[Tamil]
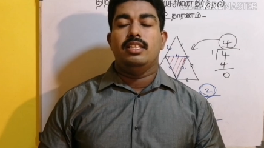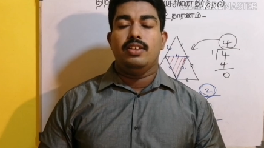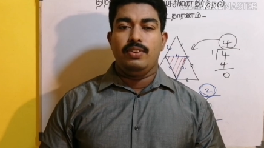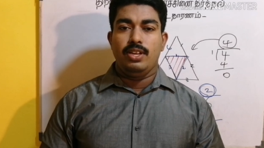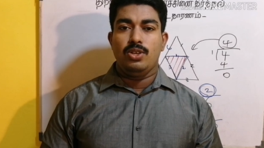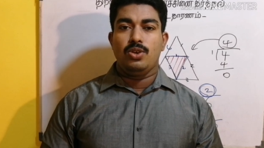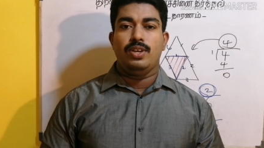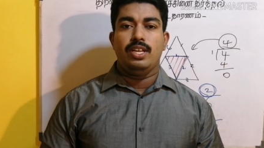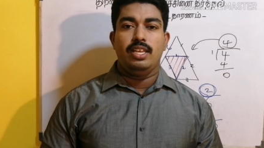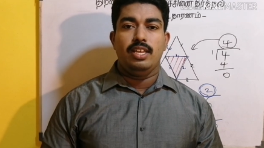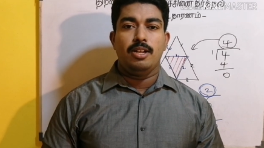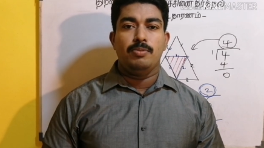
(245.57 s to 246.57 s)
இந்த
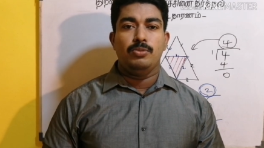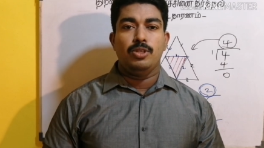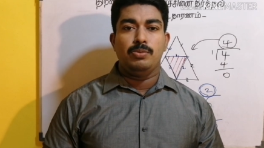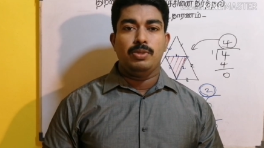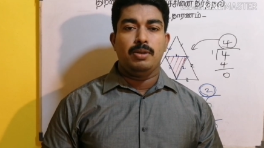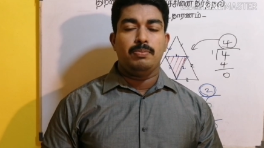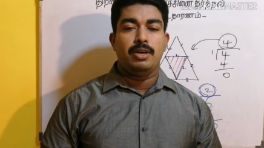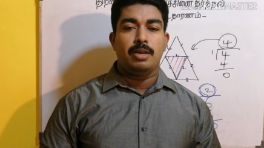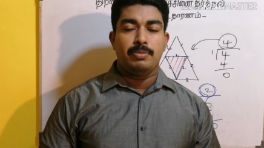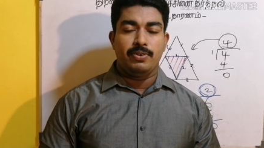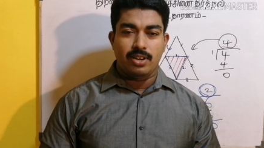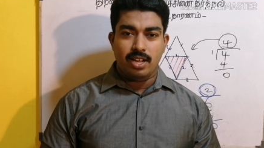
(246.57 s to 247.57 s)
வீடியோவை நீங்கள் முதல்
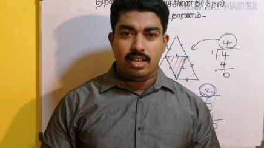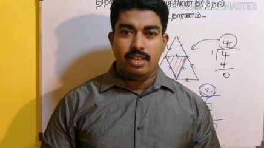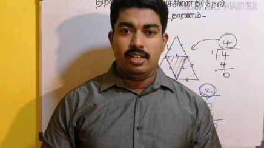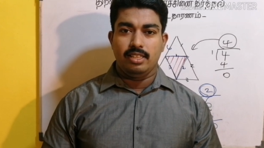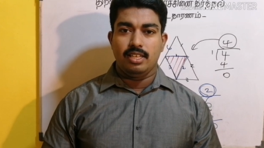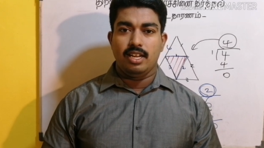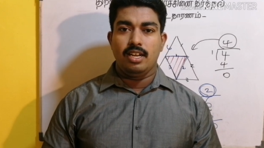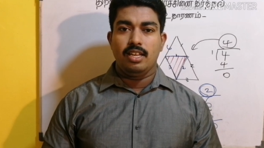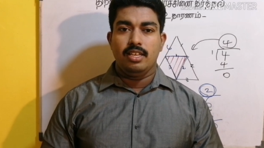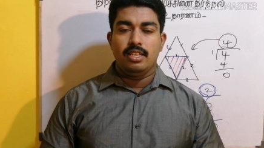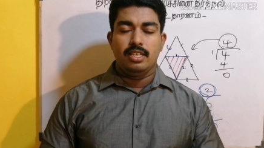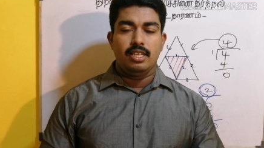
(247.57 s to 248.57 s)
பார்ப்பவராக
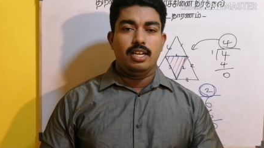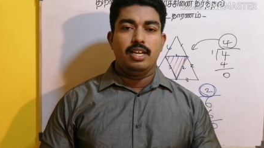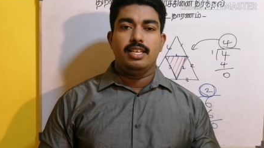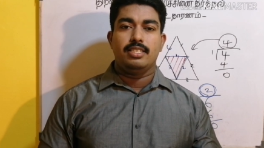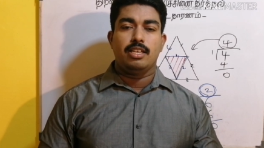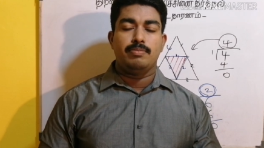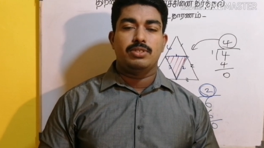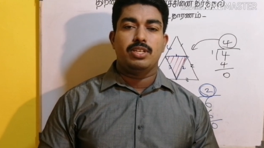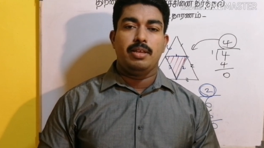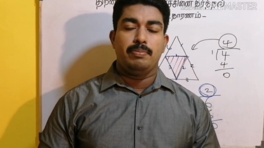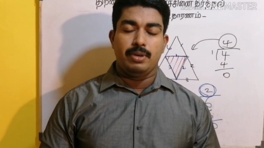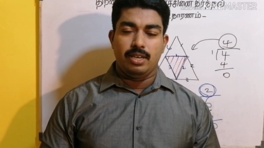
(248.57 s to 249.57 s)
இருந்தால் கீழே
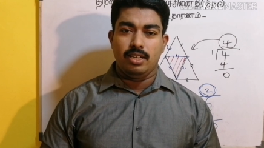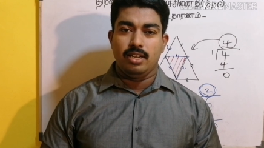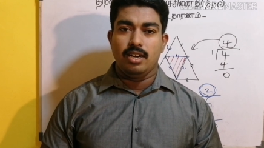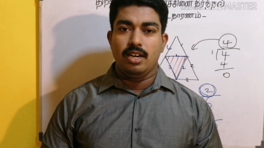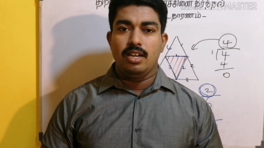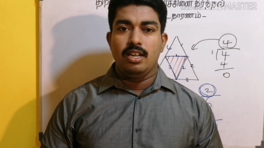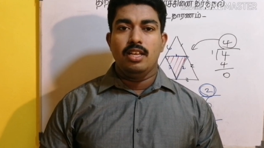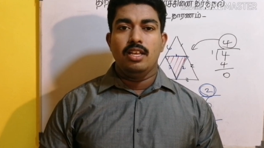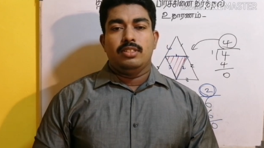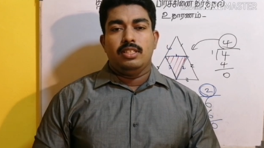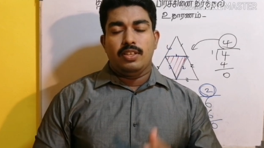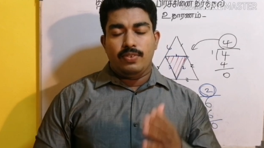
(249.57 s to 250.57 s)
சப்ஸ்கிரைப் பண்ணுங்கள்
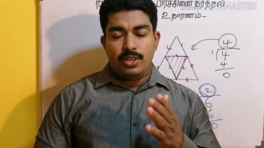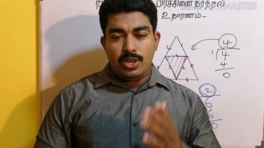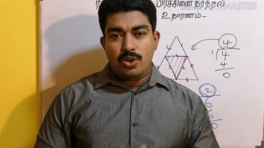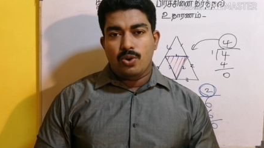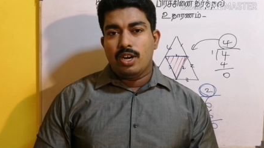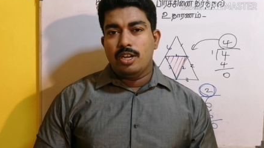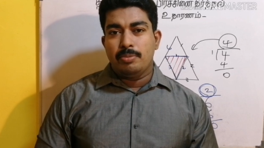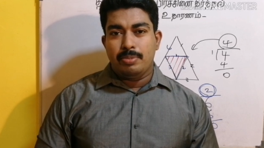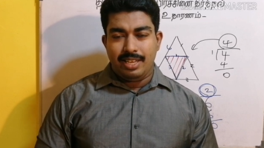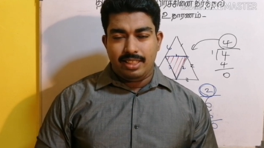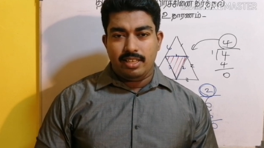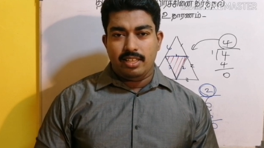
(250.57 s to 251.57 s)
இந்த வீடியோ
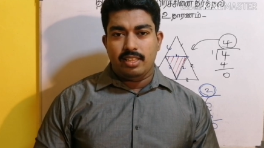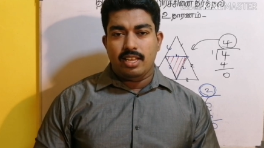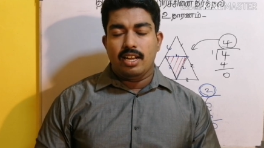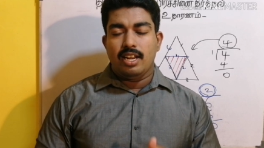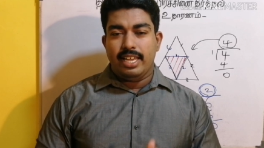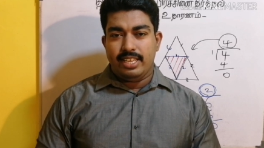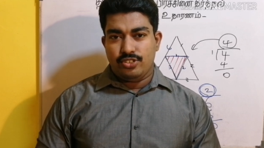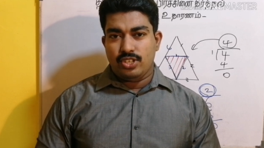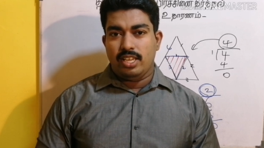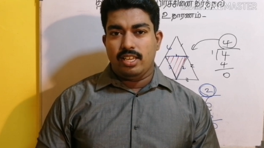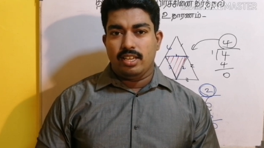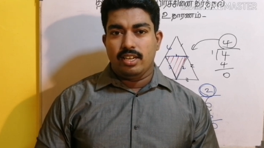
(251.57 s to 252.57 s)
உங்களுக்கு பிடித்திருந்தால் லைக்
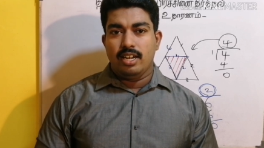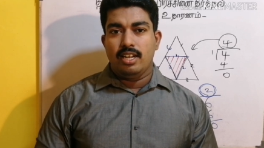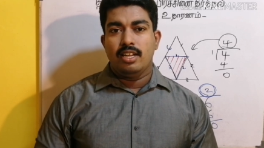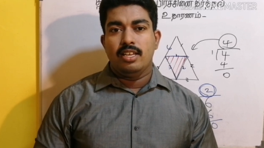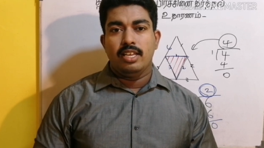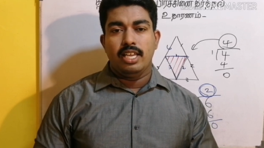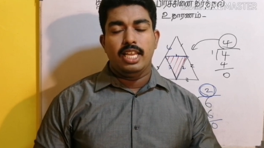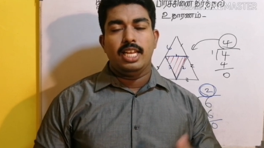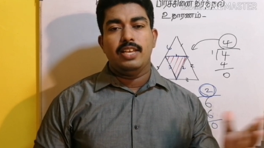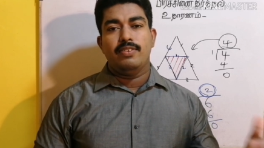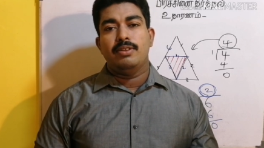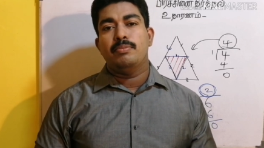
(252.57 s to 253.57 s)
செய்யுங்கள்
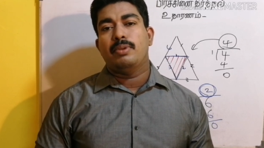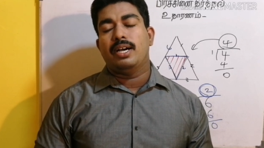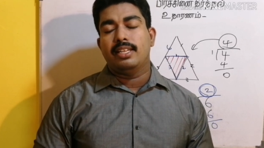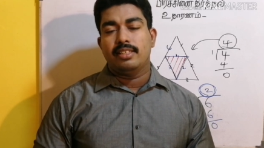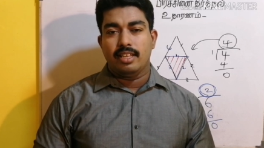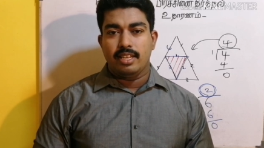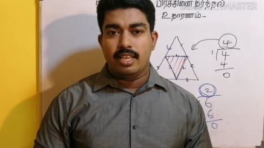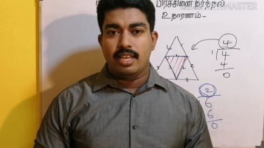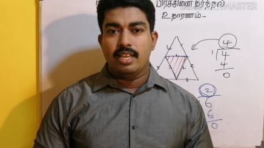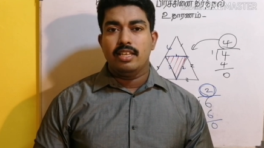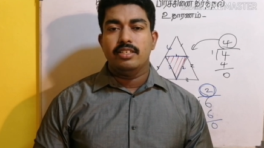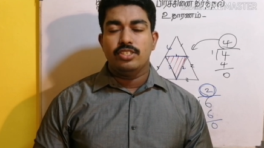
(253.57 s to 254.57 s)
ஏனையவரும்
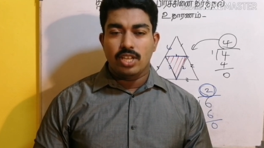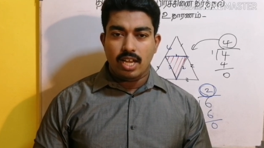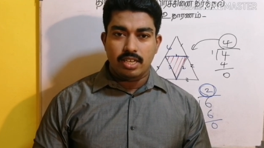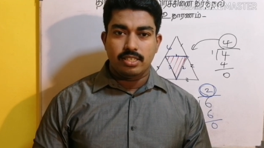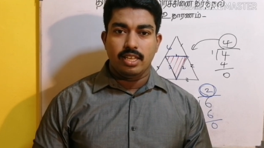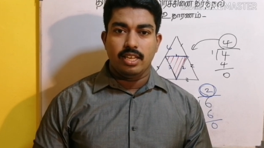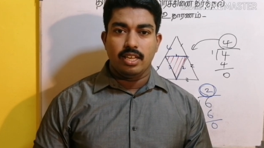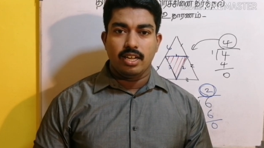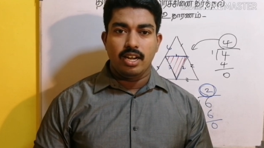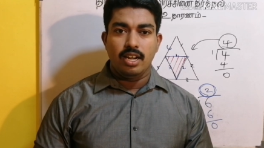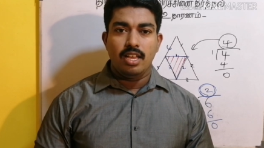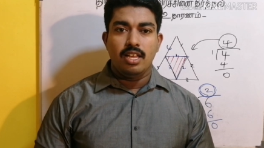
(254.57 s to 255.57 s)
பார்த்தறிய ஷேர்
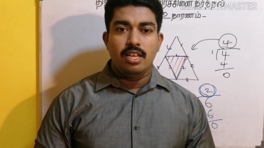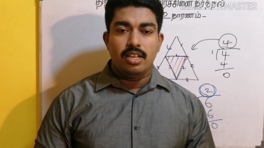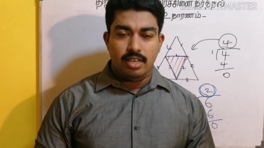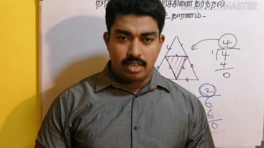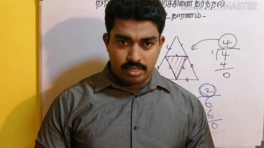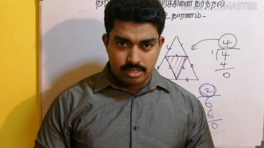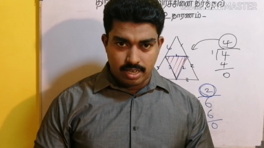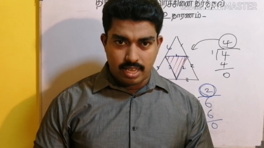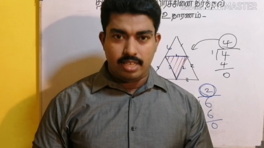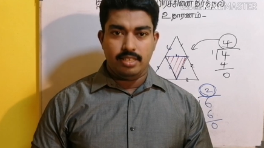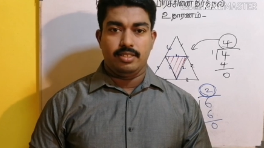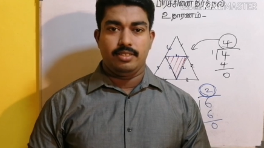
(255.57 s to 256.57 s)
செய்யுங்கள்
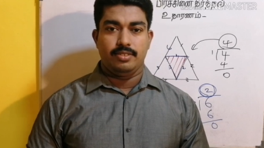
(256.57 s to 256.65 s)
நன்றி